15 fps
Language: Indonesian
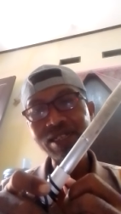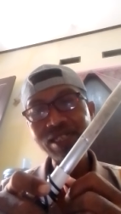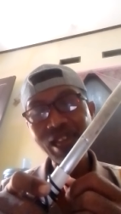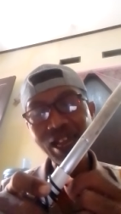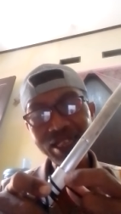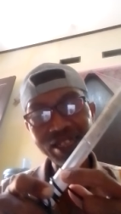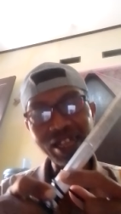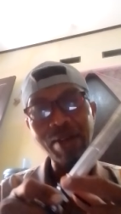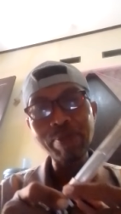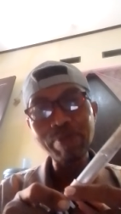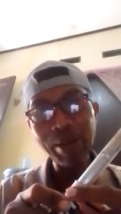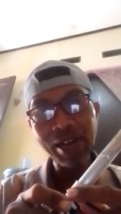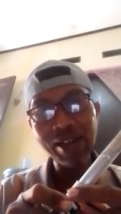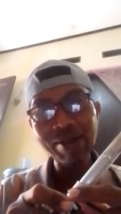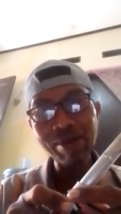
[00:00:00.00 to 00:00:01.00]
sangat
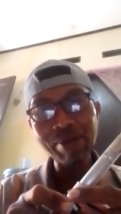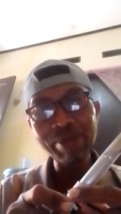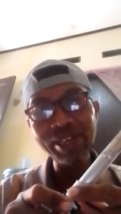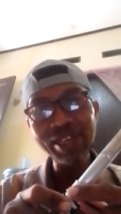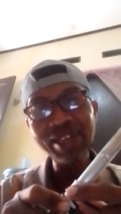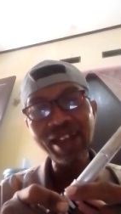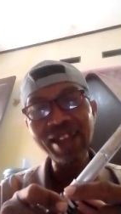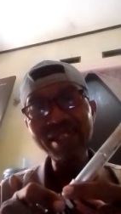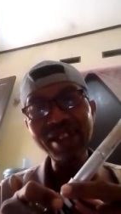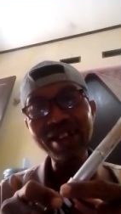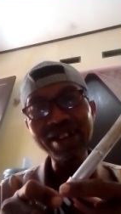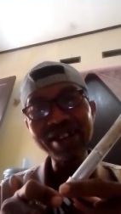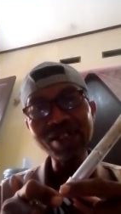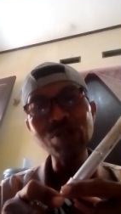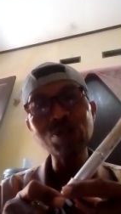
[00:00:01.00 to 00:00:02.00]
gampang membuat
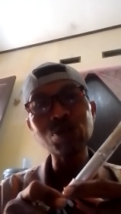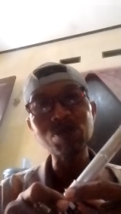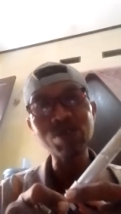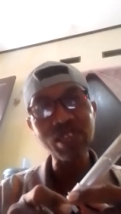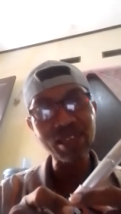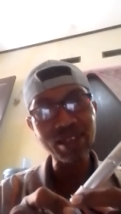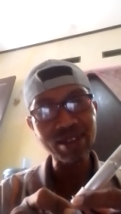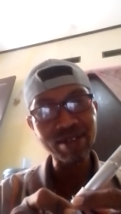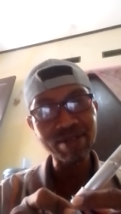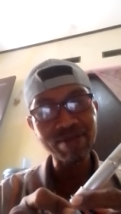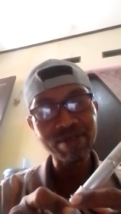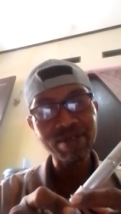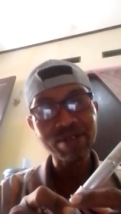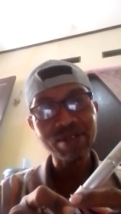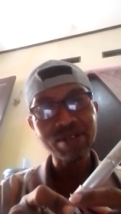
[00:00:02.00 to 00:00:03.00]
anten Yusotek
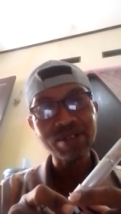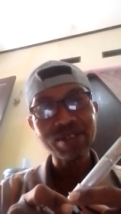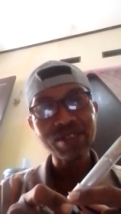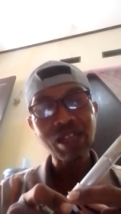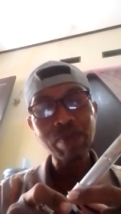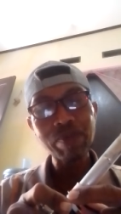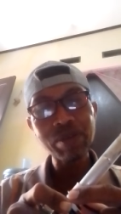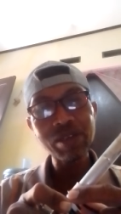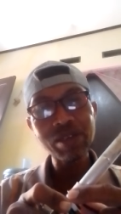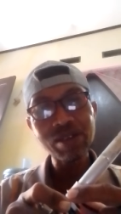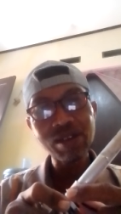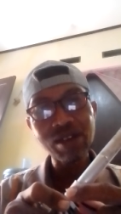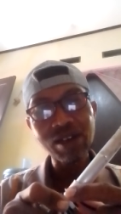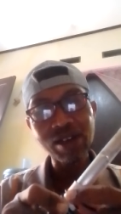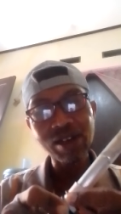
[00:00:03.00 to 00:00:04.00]
tapi
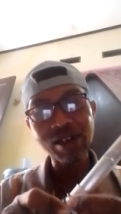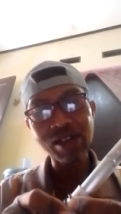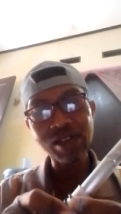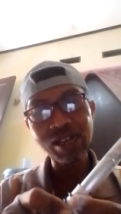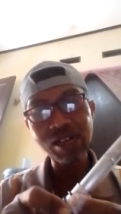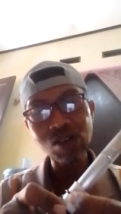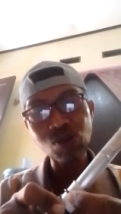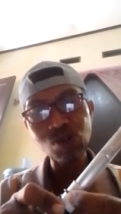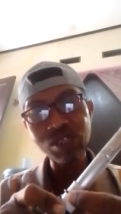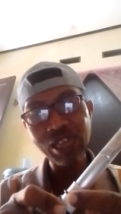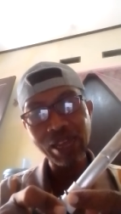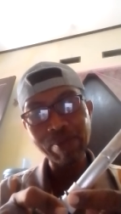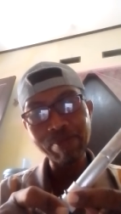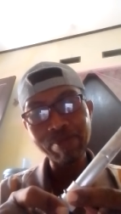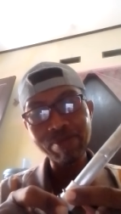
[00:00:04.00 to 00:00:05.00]

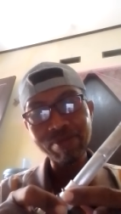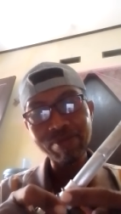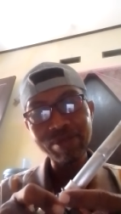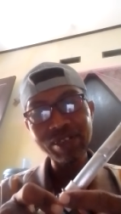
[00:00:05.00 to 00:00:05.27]
runyam